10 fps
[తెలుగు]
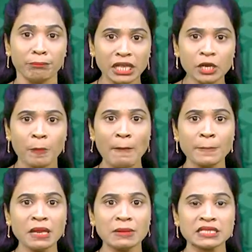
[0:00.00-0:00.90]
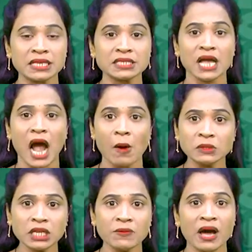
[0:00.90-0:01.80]
మీరు పంపిన మెసేజ్
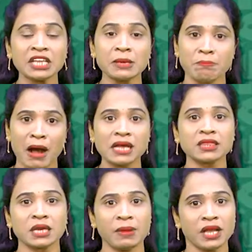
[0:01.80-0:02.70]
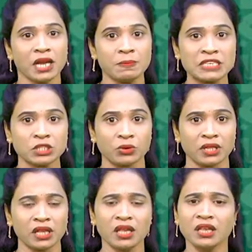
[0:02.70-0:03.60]
అవతల వారికి మాత్రమే కనిపిస్తుంది